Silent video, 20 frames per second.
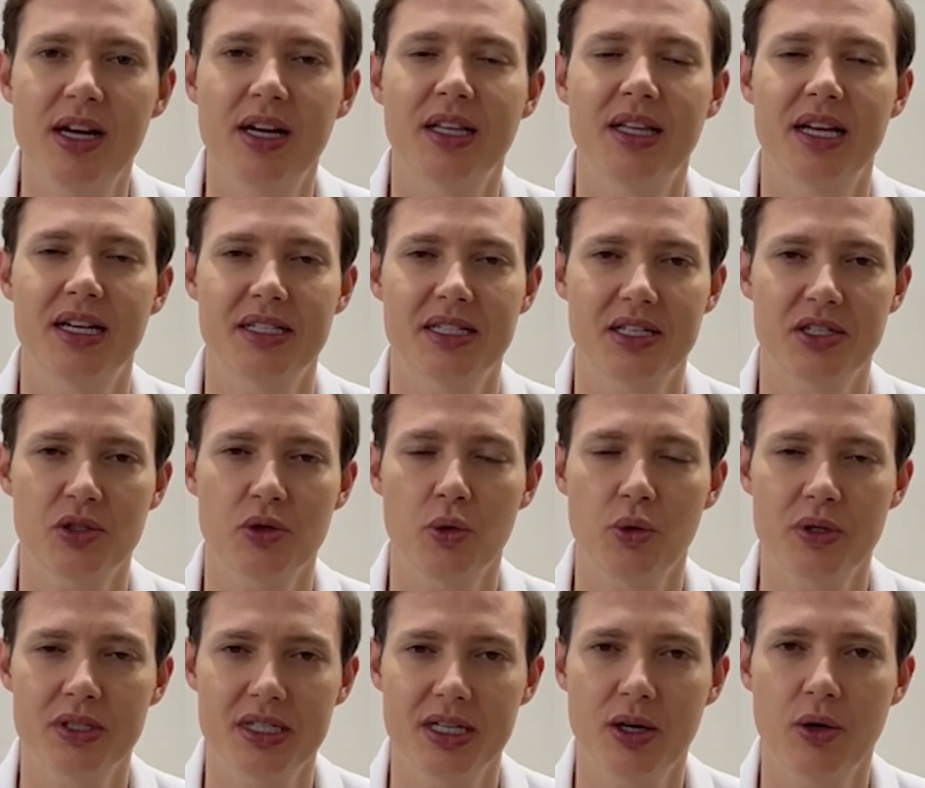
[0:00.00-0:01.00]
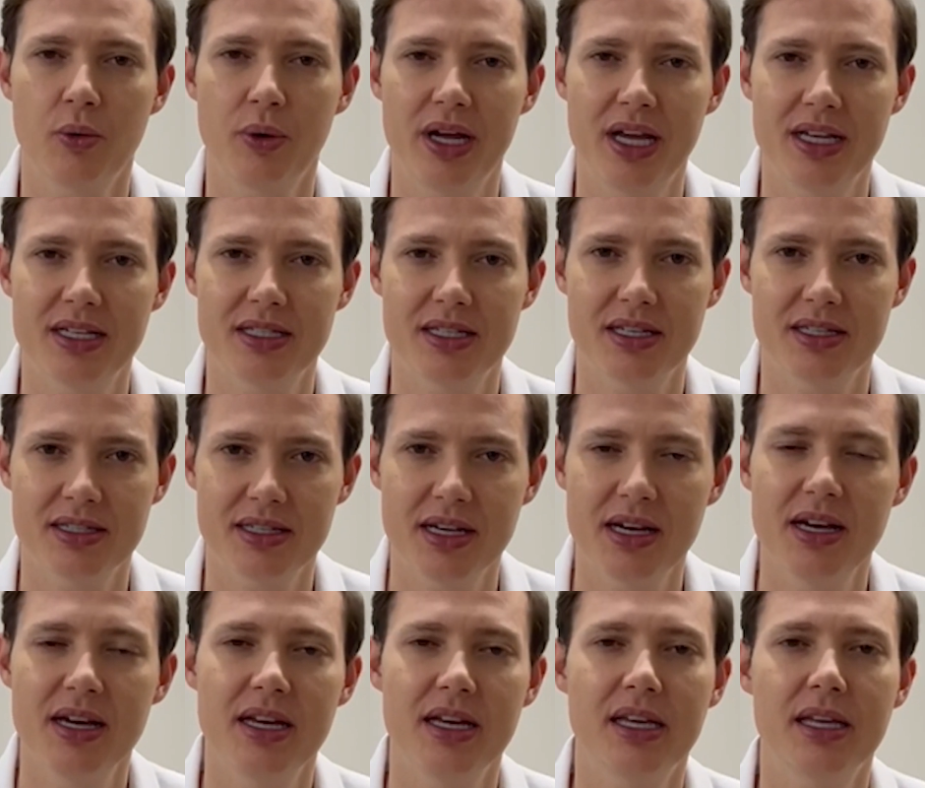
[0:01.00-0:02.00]
dessas
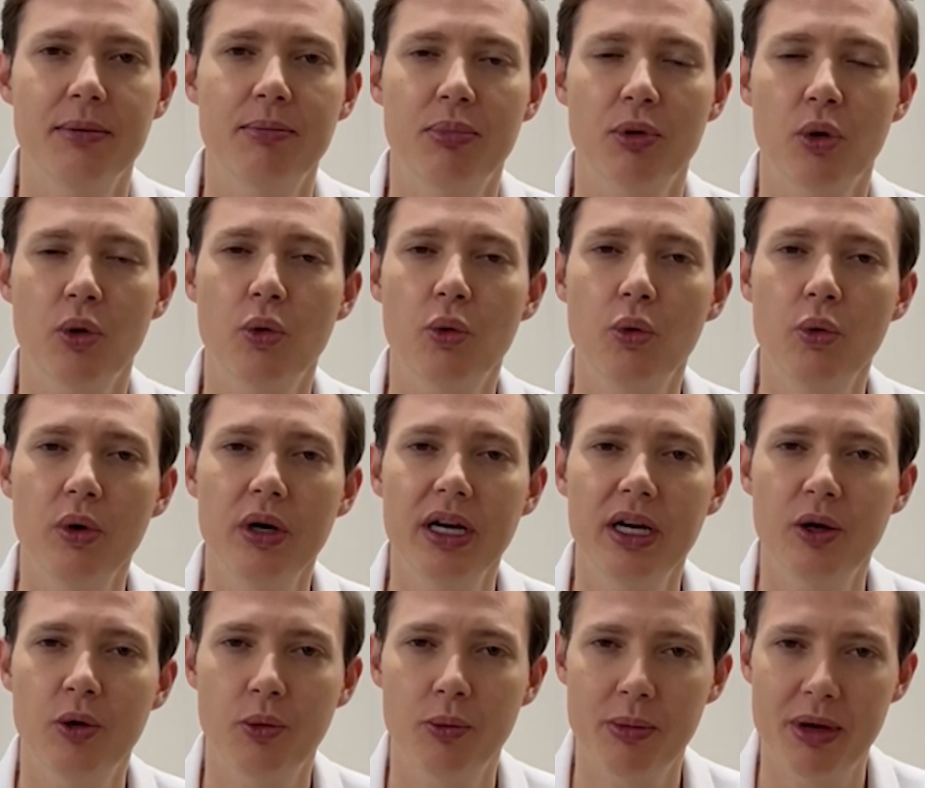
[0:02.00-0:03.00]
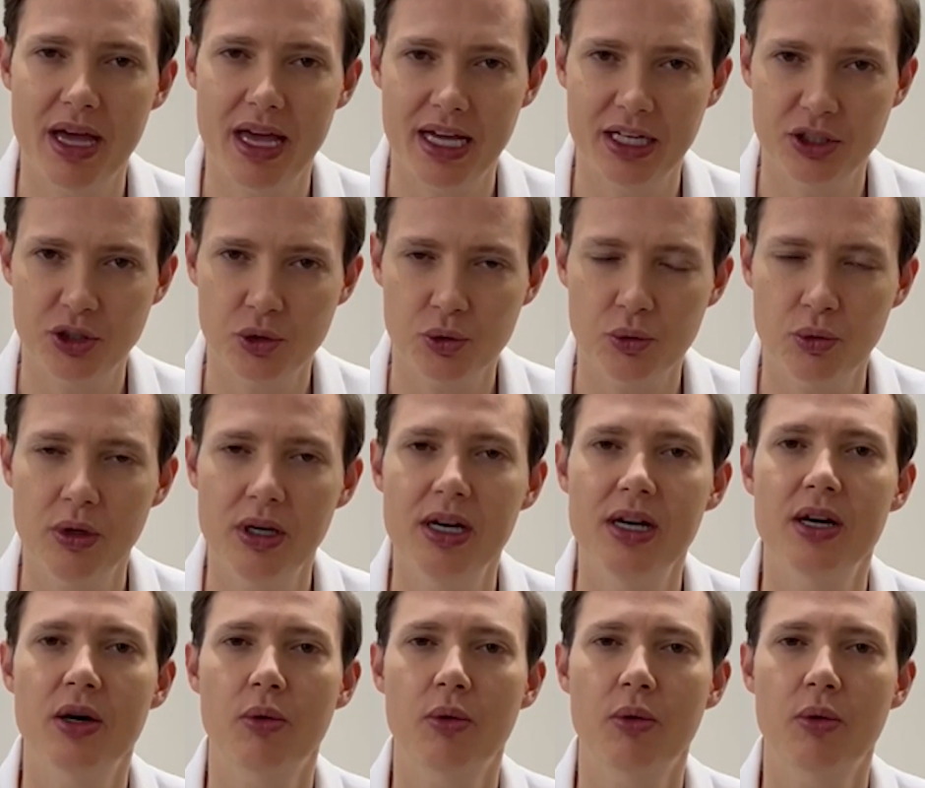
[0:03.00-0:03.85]
consequências e que procurem um médico